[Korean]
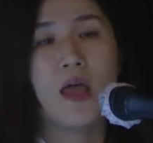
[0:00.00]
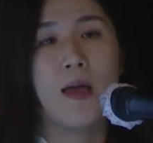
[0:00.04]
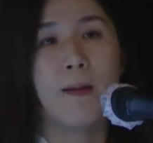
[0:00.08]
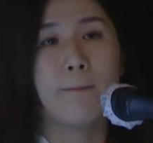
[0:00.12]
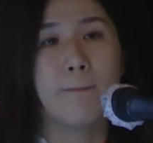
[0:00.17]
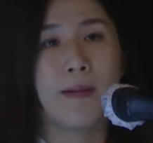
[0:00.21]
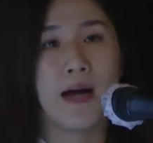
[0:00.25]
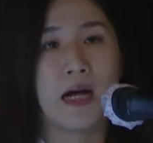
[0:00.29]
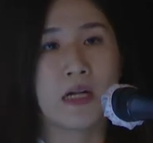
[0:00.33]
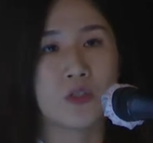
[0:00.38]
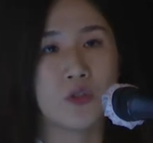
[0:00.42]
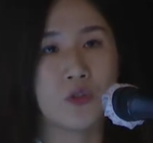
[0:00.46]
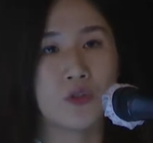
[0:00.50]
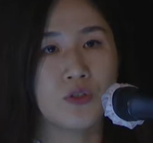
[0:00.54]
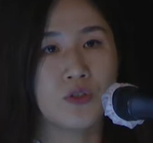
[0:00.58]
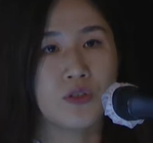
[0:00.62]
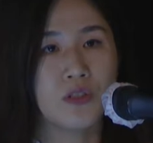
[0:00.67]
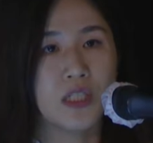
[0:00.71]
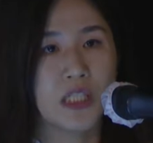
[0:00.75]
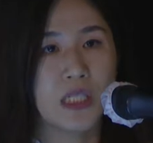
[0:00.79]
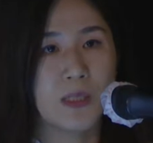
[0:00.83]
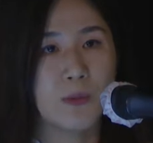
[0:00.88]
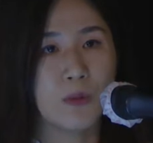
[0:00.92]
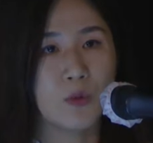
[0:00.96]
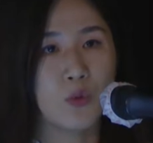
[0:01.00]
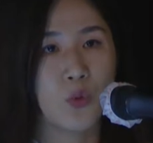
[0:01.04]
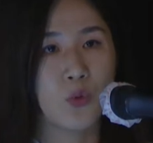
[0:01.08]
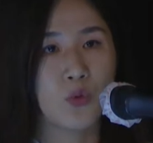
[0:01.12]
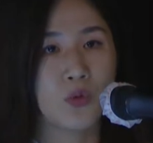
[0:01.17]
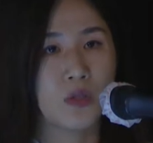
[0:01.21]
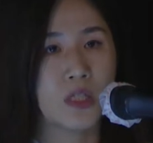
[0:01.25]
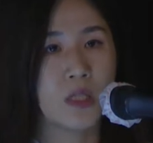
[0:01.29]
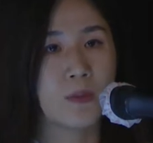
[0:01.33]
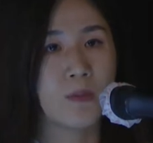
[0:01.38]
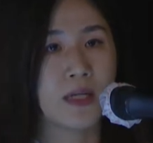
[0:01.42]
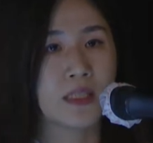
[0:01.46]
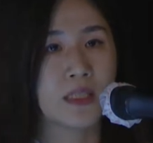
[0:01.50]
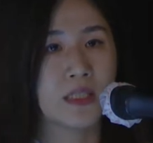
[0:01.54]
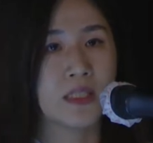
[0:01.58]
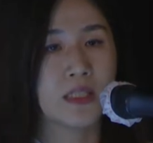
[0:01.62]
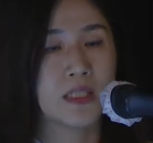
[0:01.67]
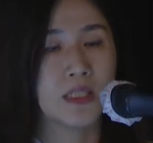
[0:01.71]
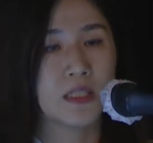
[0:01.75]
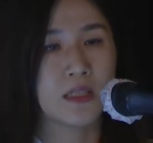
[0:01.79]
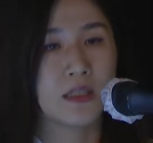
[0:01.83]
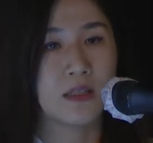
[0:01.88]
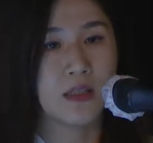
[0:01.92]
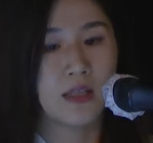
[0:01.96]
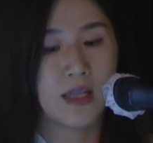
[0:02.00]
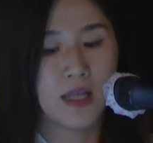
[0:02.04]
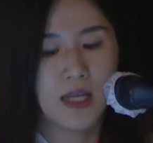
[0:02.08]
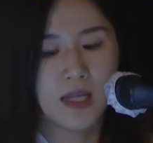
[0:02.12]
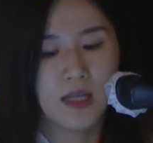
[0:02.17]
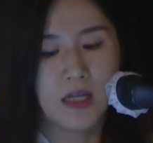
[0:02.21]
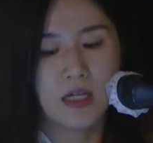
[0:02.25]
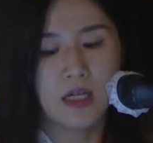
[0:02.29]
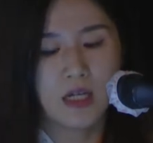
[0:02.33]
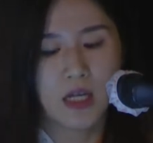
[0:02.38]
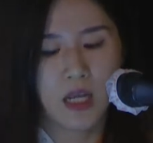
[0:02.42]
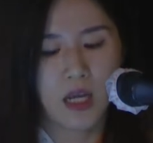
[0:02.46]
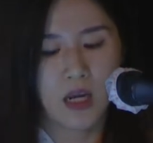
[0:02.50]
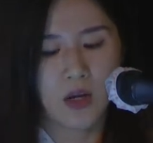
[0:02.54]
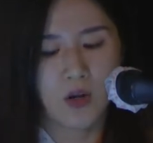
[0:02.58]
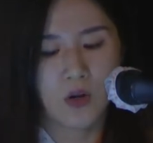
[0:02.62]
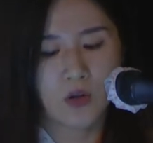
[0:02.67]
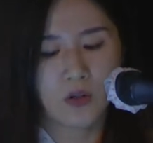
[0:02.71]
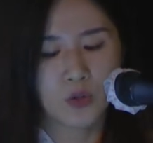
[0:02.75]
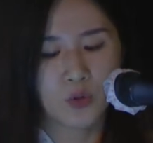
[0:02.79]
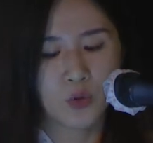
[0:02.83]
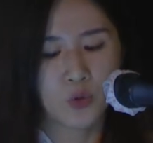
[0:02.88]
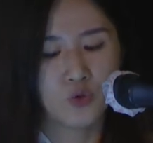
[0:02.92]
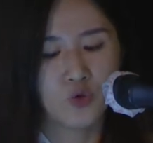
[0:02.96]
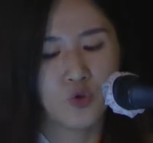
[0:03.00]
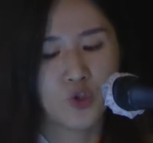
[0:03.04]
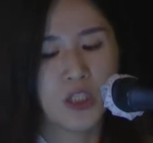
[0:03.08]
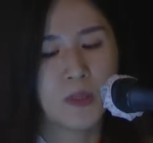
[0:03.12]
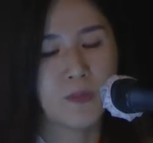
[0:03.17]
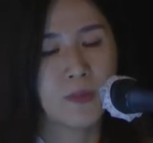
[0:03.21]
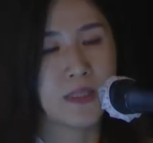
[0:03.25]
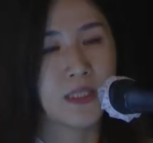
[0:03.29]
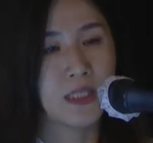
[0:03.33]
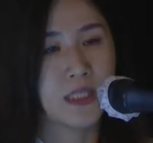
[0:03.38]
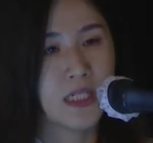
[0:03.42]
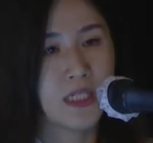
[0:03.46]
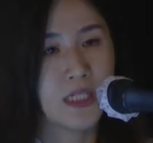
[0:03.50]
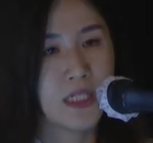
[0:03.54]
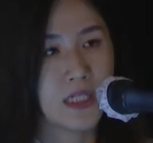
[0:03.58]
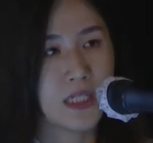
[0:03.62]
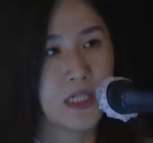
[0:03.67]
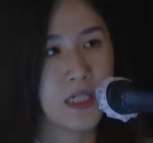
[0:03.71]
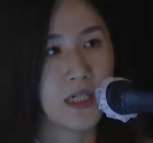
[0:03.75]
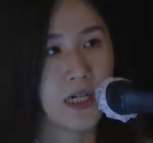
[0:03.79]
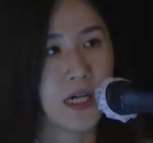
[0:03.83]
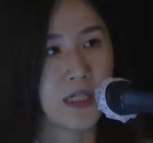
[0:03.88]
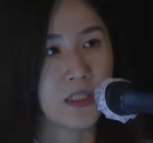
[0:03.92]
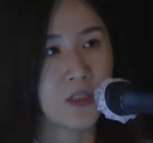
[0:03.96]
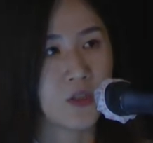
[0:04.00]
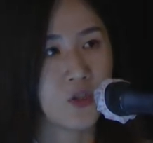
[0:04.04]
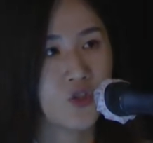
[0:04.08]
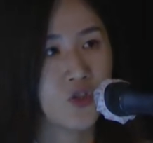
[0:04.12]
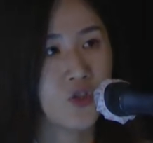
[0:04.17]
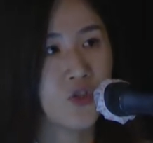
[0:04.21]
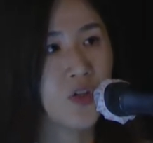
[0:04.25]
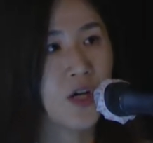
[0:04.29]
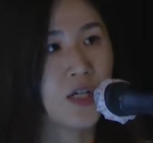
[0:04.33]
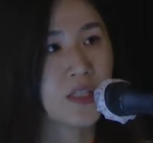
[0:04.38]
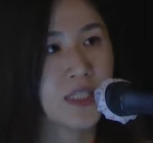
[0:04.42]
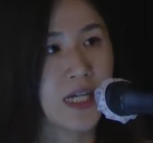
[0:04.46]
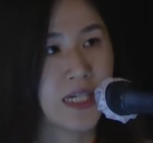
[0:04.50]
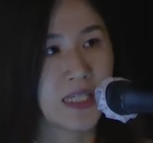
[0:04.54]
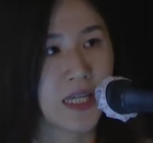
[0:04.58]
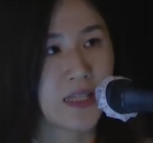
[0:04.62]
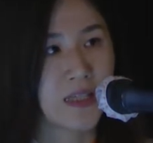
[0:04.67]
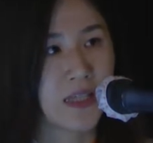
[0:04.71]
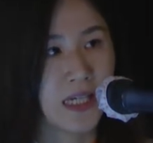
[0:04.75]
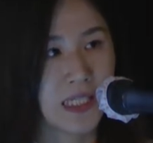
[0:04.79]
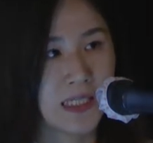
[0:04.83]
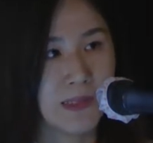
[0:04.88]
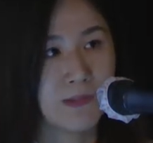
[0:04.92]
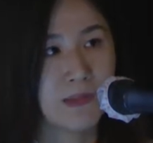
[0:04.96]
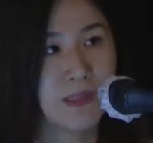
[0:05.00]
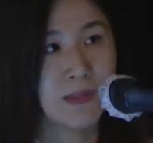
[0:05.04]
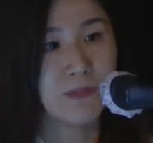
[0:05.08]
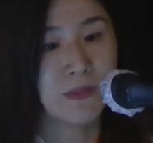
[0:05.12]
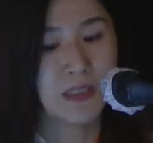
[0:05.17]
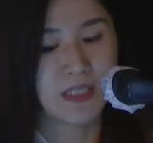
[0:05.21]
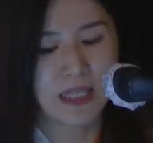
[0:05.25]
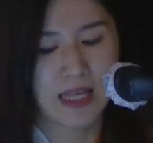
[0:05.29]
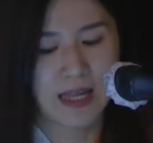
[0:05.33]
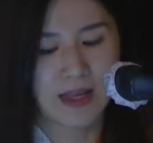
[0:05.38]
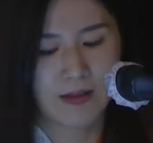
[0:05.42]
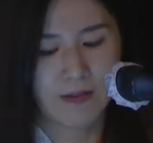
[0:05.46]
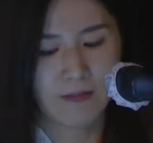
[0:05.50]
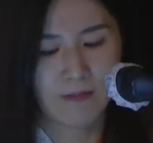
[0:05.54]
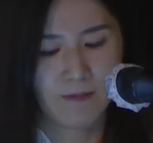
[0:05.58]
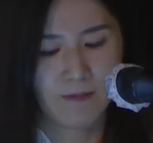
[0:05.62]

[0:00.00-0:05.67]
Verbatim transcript: 방정호 선생님이 동극을 만드실 때 이런 존중의 메시지를 같이 투영하지 않았나 싶습니다.